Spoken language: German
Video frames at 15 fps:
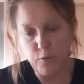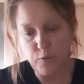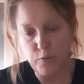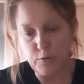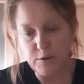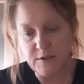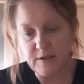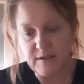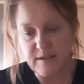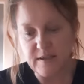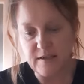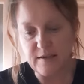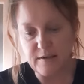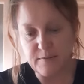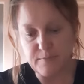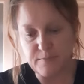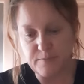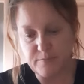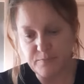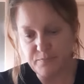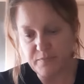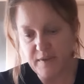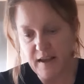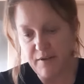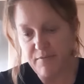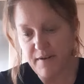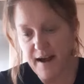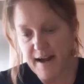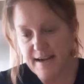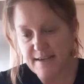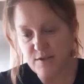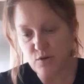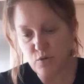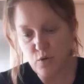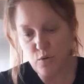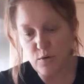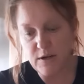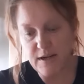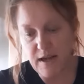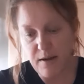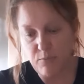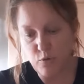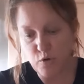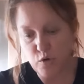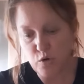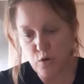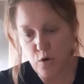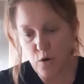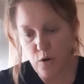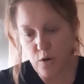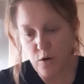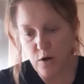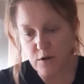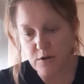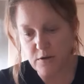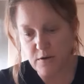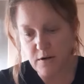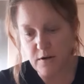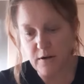Und ähm, der Weißkohl, der muss kochen.